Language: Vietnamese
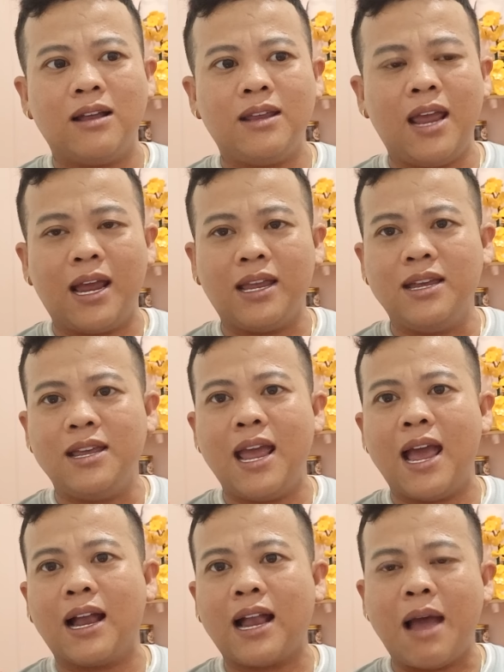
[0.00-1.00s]
dạng như
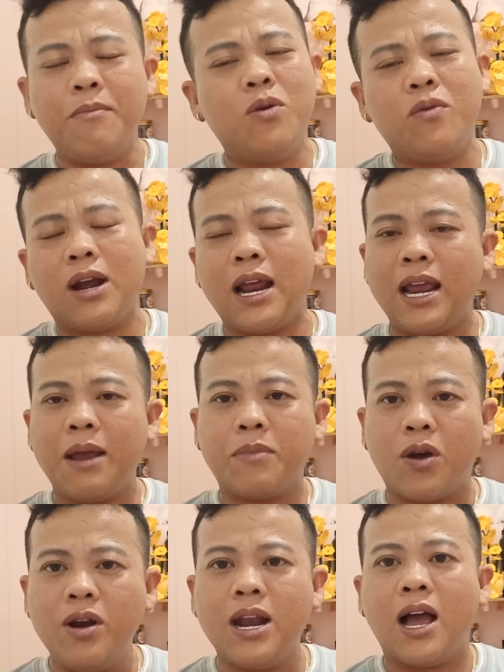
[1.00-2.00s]
già cả mua ở đây em
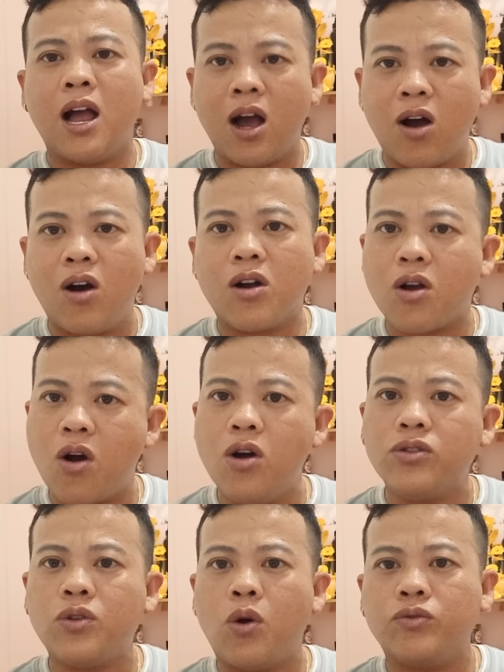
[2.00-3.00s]
nói là họ
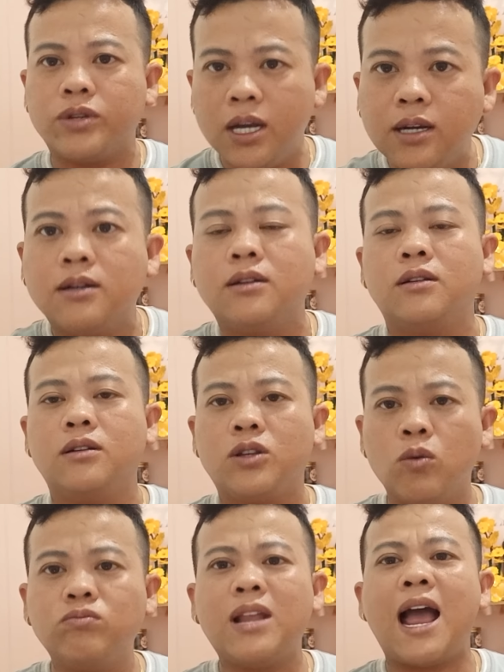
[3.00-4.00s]
có tổ chức
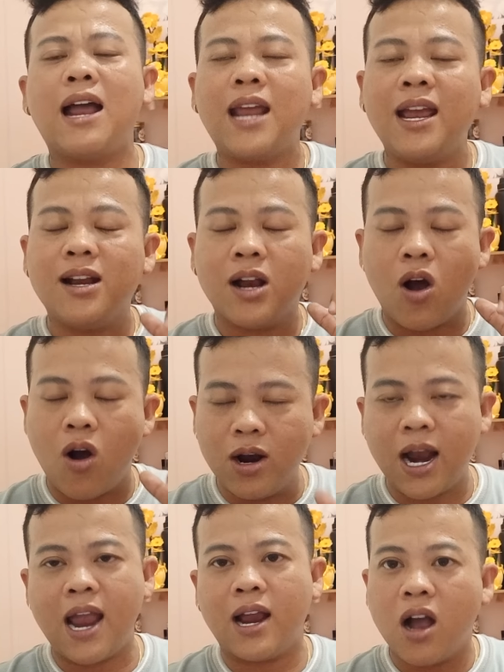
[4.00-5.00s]
chúng ta thấy rõ
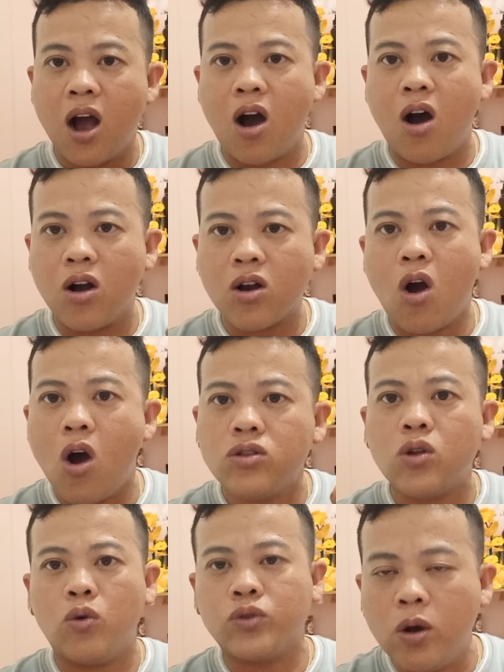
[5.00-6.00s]
ràng họ có
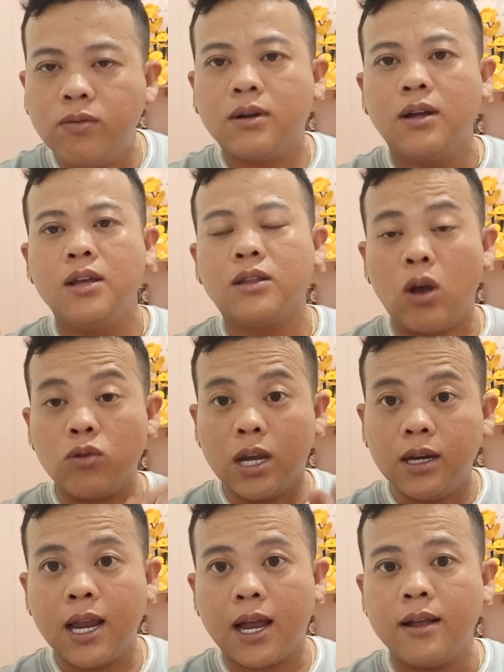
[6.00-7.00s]
tổ chức tổ
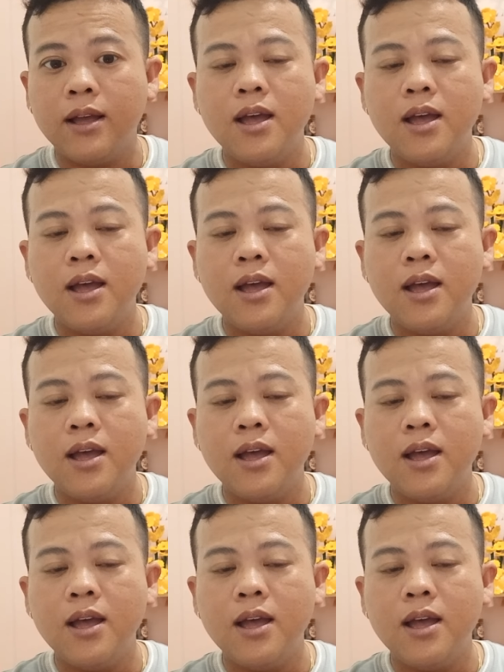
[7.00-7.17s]
chức nha